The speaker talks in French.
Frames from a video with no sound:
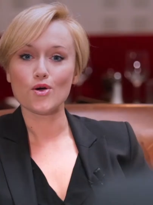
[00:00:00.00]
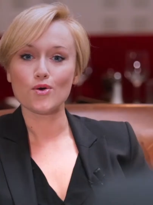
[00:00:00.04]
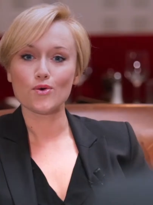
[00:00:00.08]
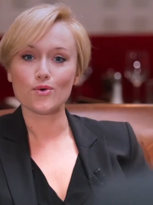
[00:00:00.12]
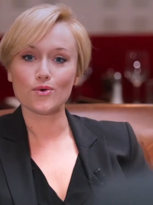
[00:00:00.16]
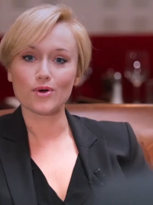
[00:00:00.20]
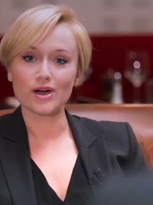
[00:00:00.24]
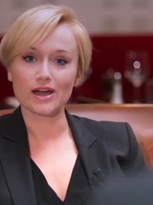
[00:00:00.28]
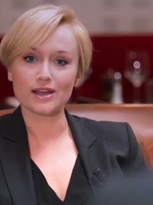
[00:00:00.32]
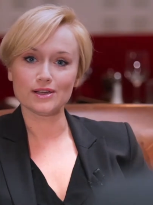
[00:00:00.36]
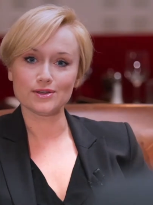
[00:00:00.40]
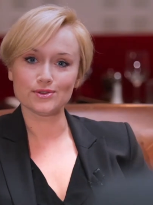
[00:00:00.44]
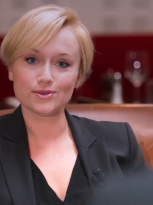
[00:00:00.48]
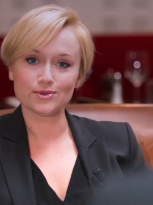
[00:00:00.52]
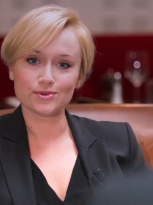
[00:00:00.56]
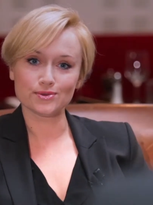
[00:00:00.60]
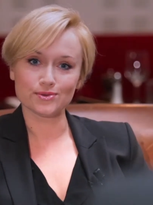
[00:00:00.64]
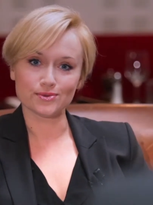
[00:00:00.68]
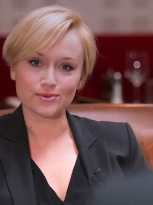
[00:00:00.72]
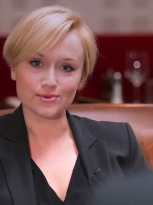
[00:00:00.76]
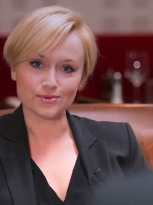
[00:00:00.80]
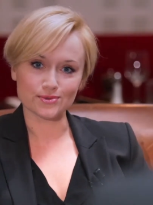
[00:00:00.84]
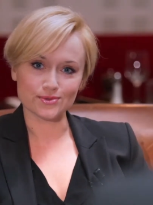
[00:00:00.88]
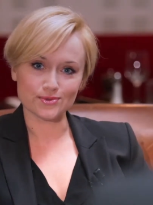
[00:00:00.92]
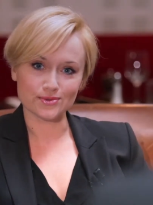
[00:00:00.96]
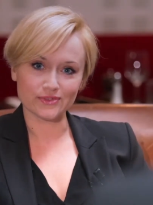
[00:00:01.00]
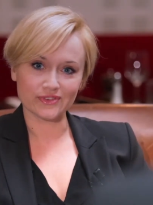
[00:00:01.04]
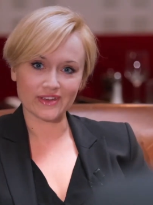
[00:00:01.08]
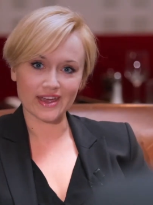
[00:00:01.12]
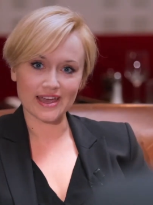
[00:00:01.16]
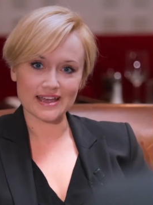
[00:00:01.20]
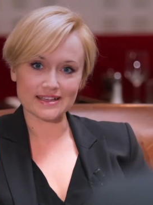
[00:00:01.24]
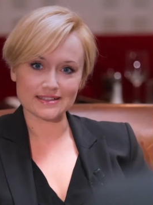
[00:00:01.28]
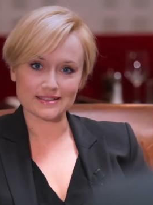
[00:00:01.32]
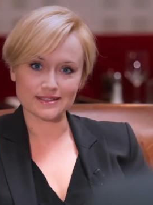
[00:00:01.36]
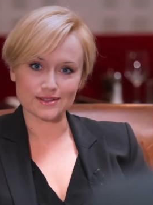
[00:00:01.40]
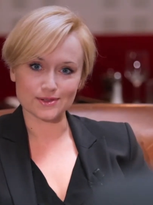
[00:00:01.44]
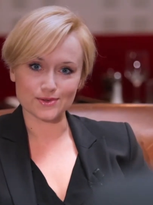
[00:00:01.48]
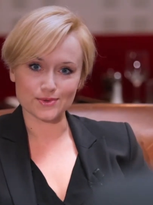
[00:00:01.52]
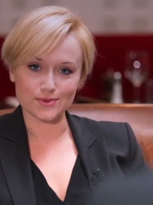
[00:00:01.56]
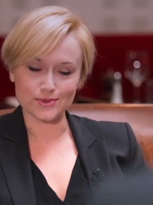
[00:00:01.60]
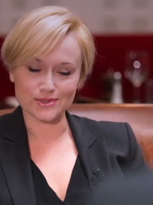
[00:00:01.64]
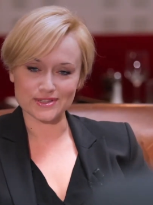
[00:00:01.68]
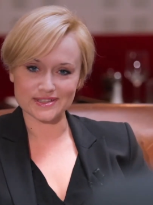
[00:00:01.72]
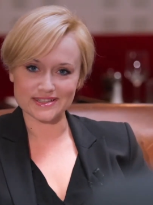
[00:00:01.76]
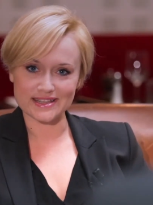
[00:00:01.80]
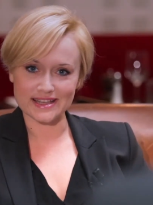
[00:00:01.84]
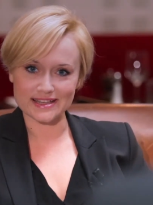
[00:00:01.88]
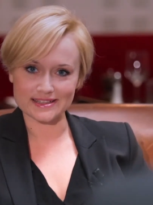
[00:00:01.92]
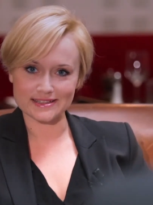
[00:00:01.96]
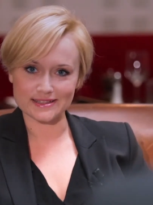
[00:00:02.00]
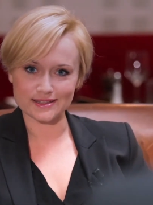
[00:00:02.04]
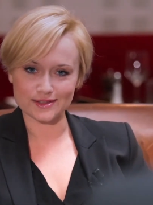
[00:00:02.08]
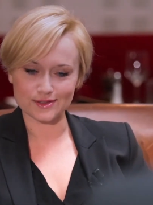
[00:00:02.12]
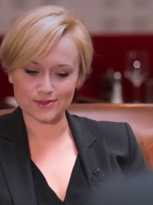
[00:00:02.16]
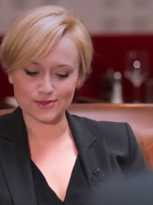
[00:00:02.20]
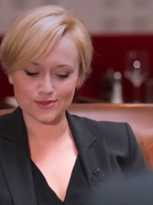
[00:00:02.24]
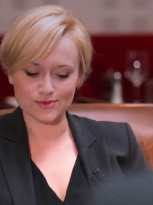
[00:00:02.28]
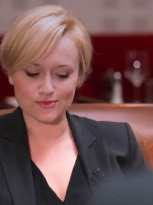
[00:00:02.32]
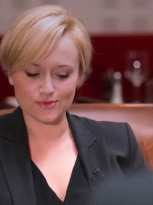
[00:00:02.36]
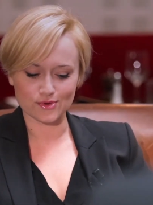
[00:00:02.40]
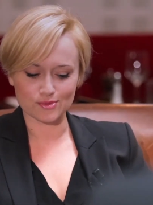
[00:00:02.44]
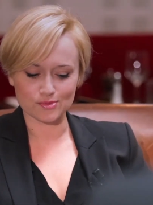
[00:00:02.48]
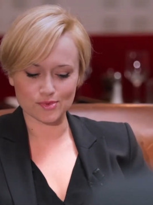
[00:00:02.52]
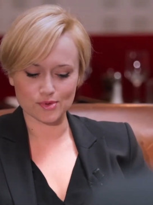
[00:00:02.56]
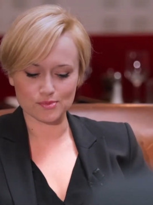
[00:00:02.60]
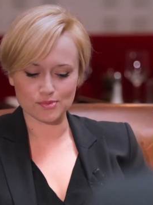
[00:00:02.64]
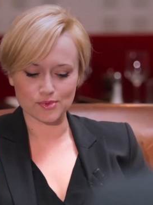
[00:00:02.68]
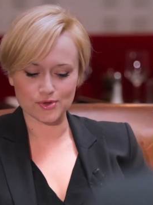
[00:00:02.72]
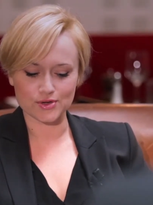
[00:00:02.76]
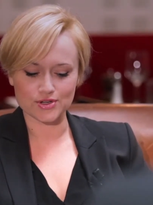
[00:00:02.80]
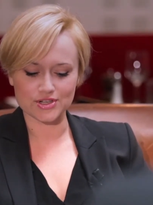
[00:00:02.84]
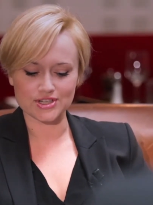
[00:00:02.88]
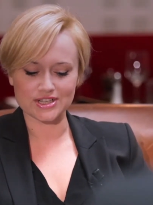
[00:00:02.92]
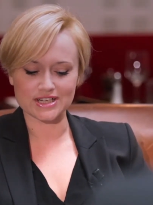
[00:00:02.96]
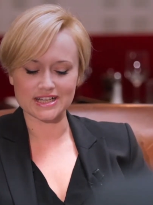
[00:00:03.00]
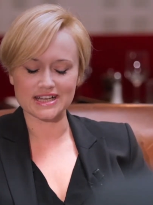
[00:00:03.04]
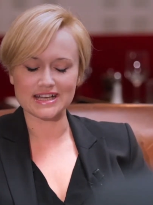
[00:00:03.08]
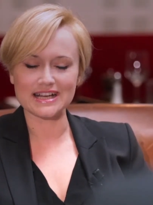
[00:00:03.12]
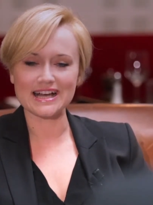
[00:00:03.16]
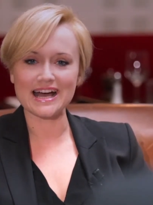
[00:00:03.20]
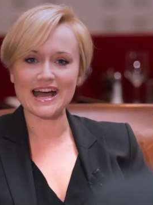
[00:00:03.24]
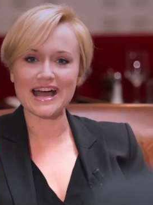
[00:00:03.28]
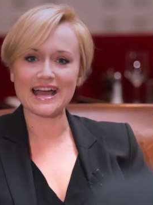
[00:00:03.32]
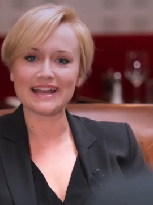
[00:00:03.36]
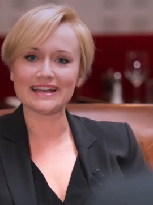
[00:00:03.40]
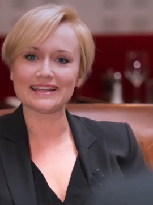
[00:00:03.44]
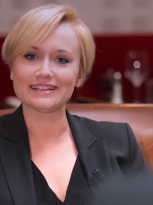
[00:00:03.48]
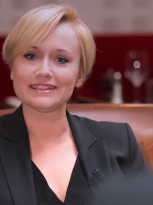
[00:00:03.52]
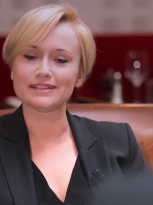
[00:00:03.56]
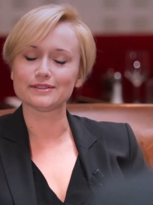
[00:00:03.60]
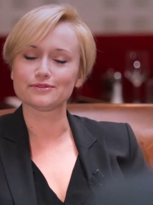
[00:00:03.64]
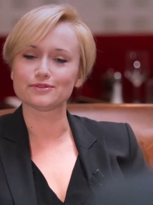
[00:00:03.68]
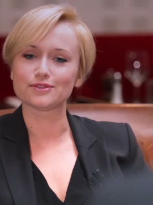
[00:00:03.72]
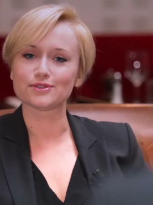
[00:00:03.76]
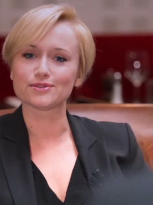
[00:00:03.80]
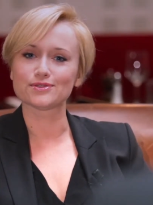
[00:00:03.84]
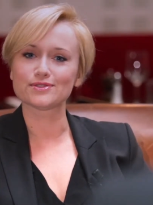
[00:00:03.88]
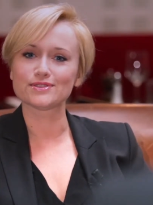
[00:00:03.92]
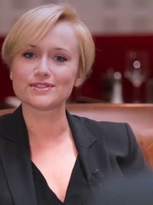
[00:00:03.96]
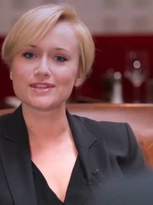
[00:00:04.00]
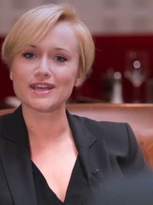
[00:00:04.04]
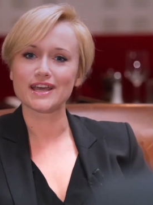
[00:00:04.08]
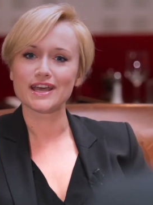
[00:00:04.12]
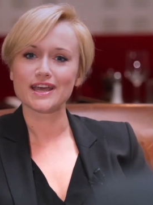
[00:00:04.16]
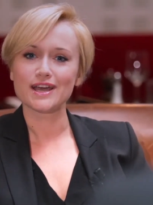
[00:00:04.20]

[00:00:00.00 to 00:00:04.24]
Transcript: aura lieu du 13 au 16 novembre prochain à La Défense.